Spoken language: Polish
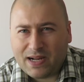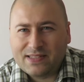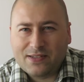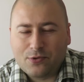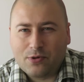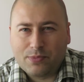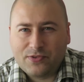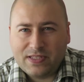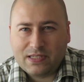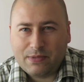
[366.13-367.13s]
pracę, którą
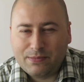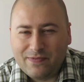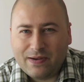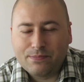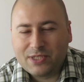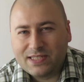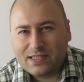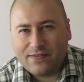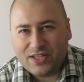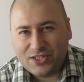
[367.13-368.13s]
poświęcam, aby Wam
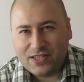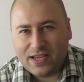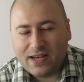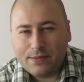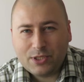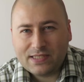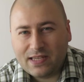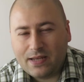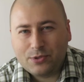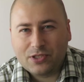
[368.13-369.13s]
przedstawiać najlepsze z
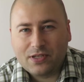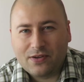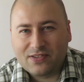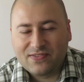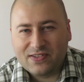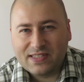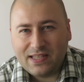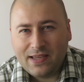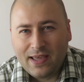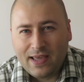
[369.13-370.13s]
najlepszych
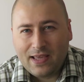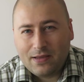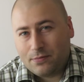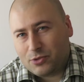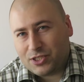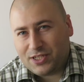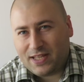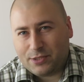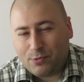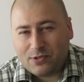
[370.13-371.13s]
rozwiązań. Możecie
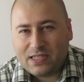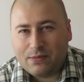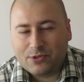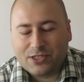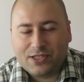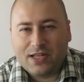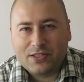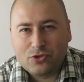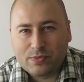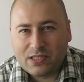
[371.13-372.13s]
dać plusa, możecie
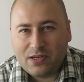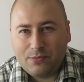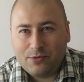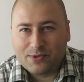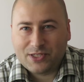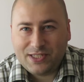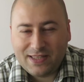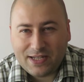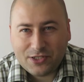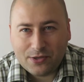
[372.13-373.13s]
dać subskrybuj, możecie
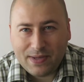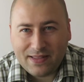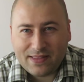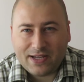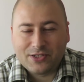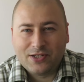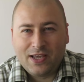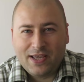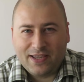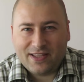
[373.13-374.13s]
dać komentarz.
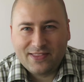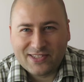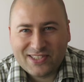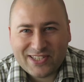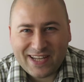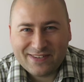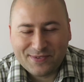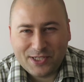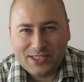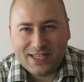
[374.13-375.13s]
Jedno z trzech
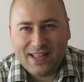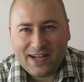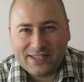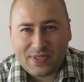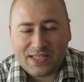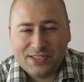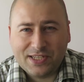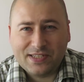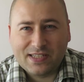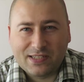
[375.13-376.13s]
musicie dać.
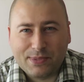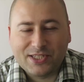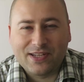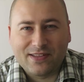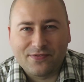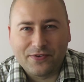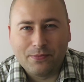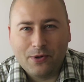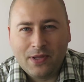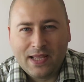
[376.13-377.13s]
Dzięki za zobaczenie tego
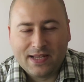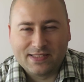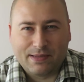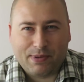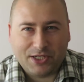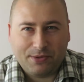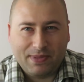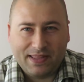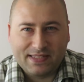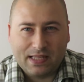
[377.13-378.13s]
filmu. Zapraszam
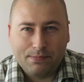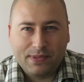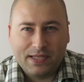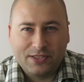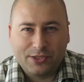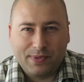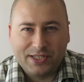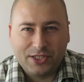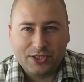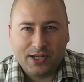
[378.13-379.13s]
na następne.
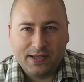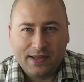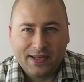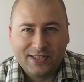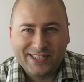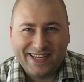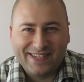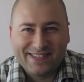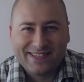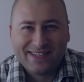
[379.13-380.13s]
Trzymajcie się.
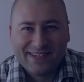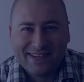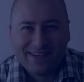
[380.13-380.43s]
Cześć!